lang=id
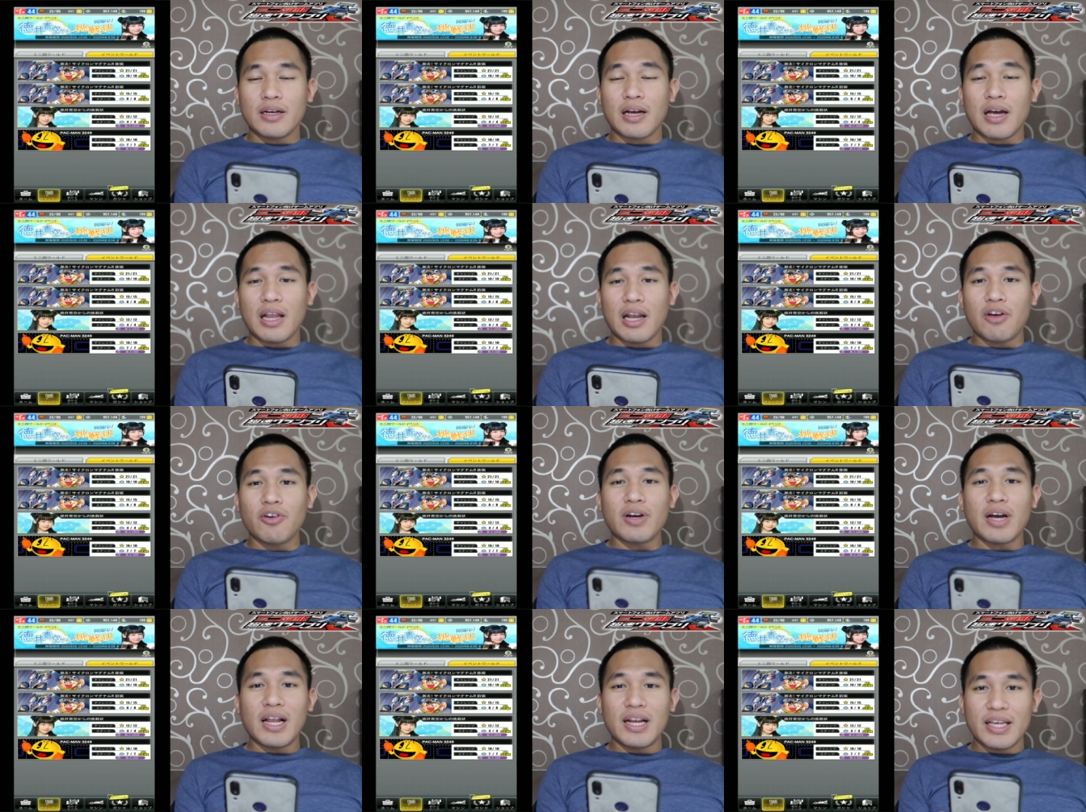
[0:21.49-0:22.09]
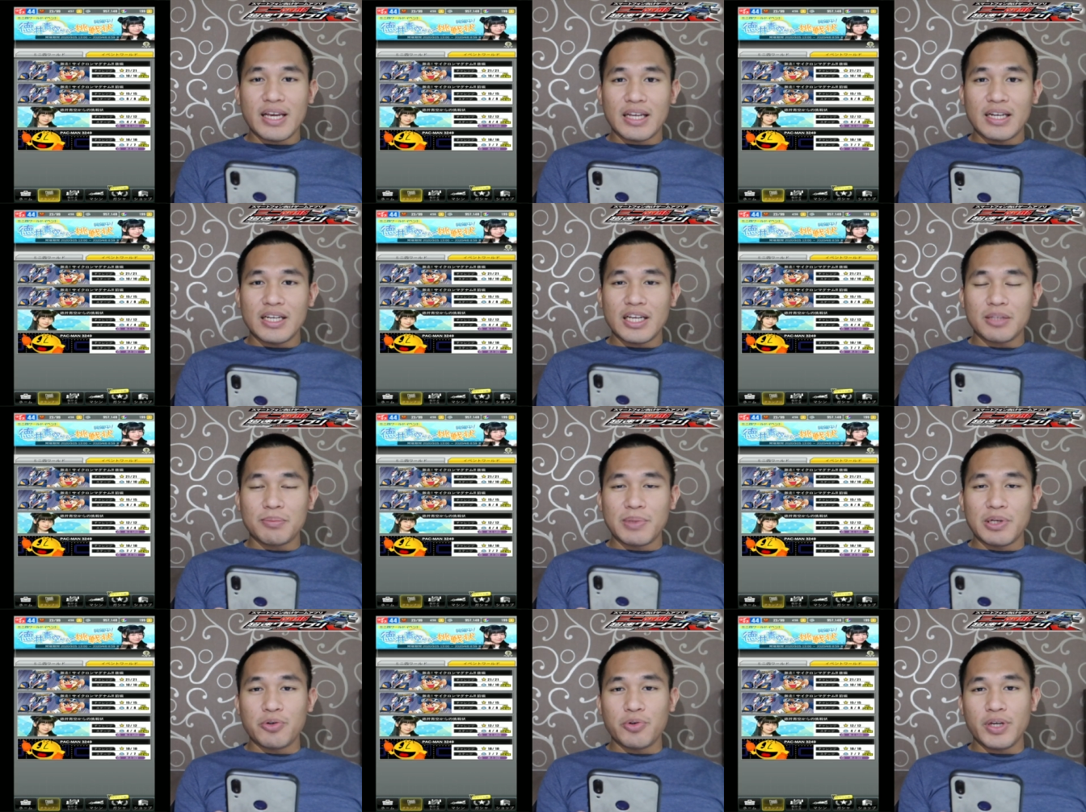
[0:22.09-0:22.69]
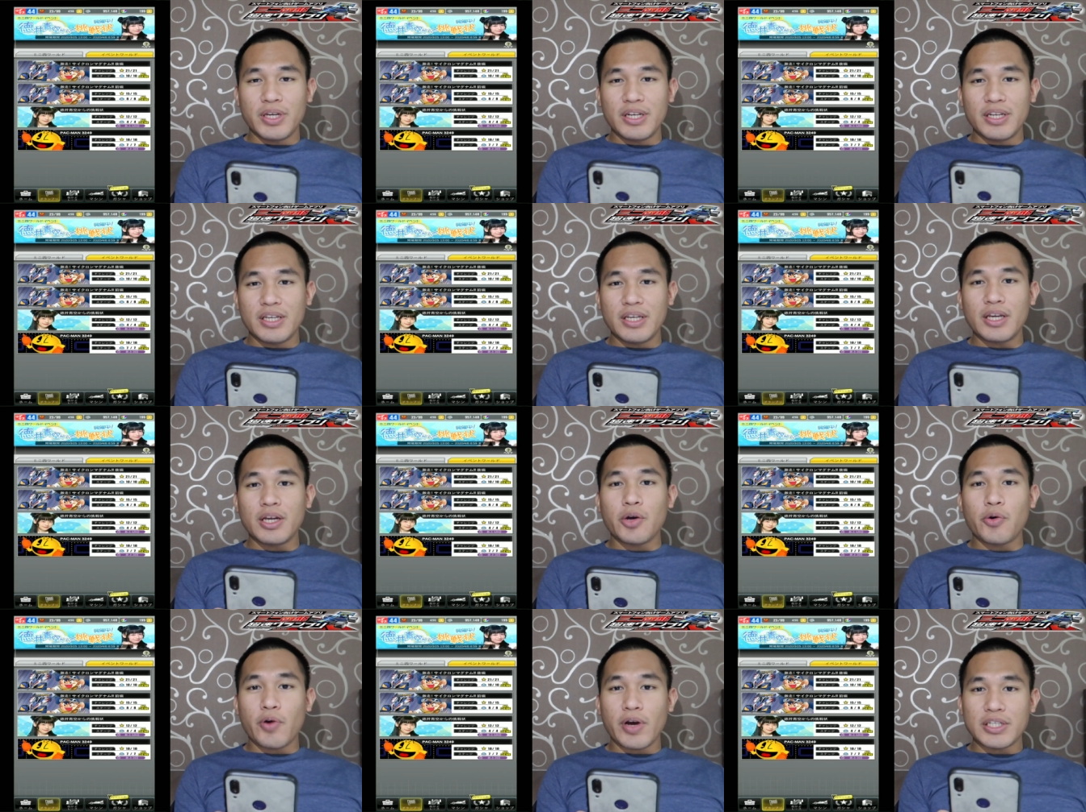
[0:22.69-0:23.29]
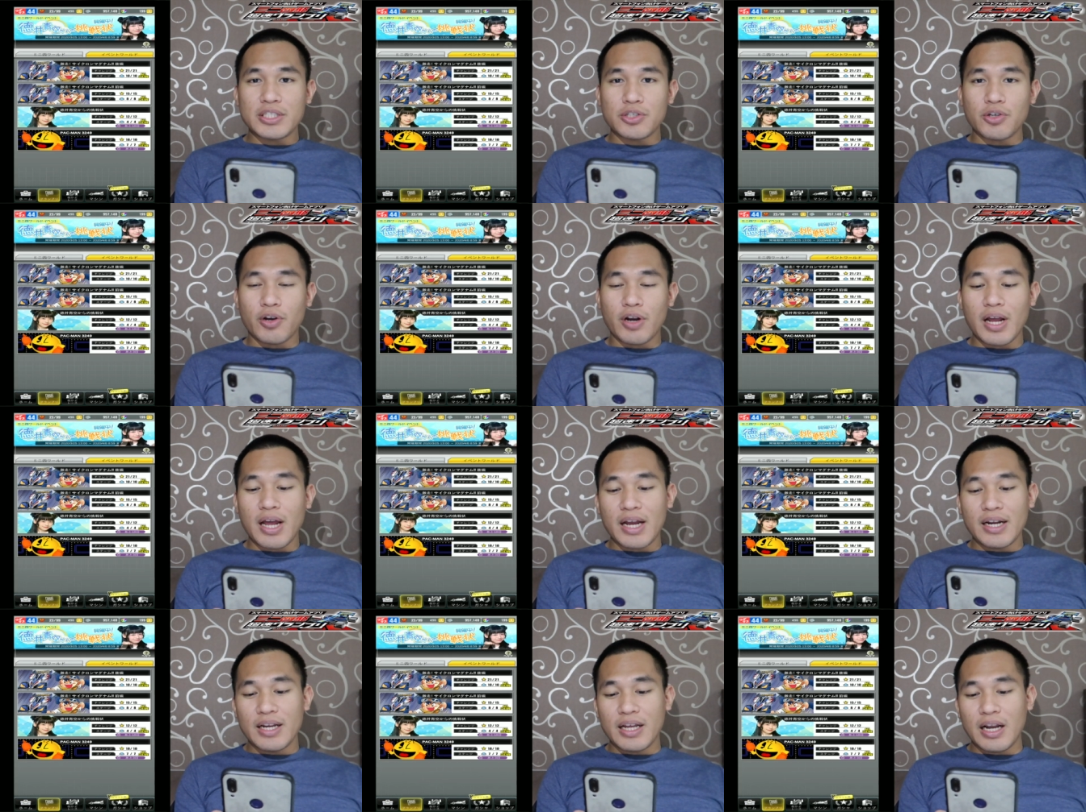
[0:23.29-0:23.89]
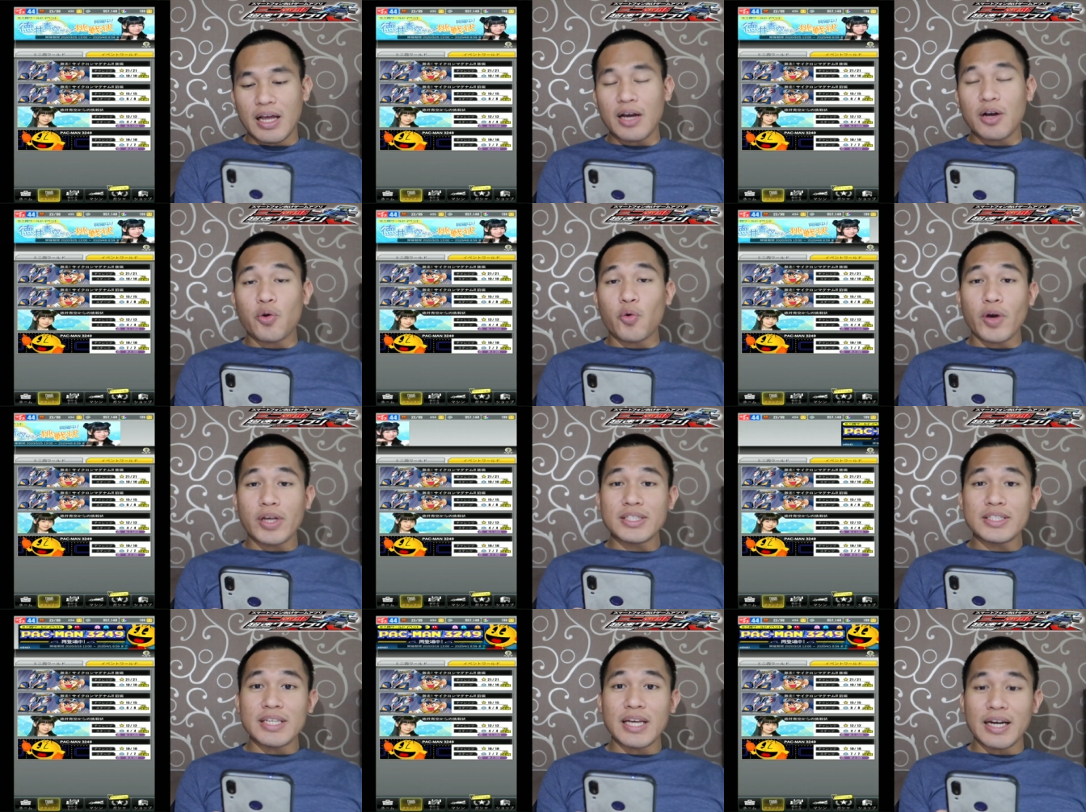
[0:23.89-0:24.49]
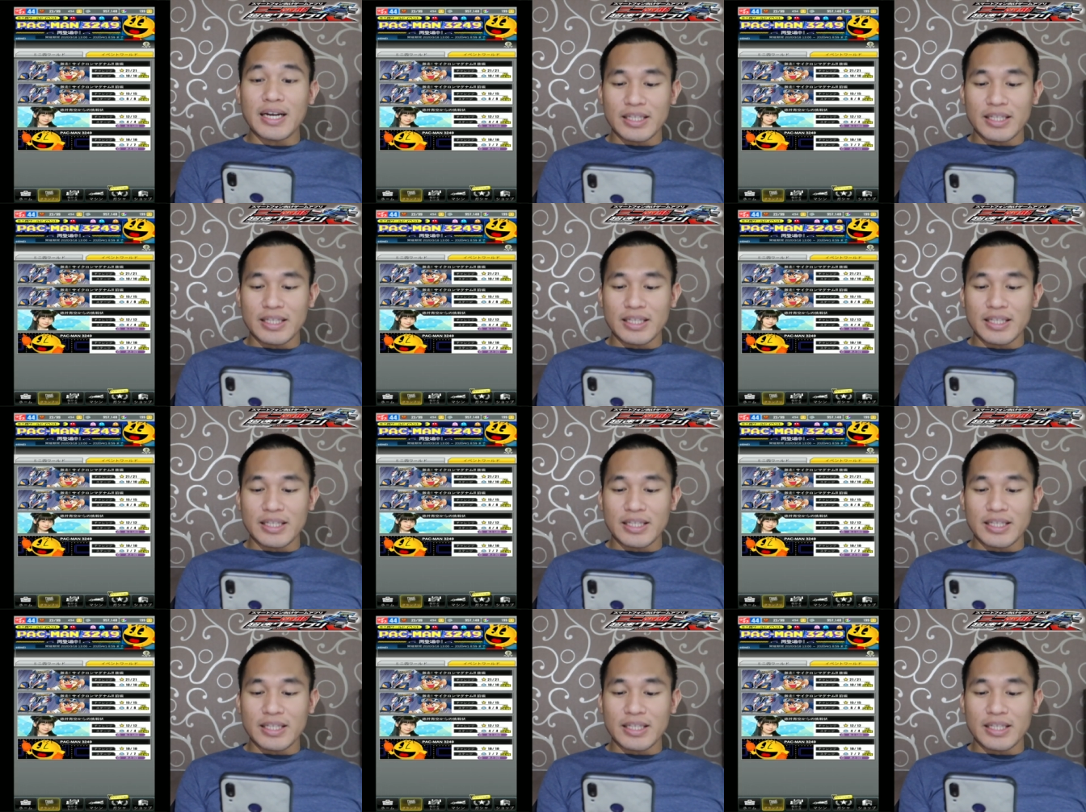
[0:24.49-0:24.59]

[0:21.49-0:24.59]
Kalau kalian lihat menu ini, Quest Sora adalah quest yang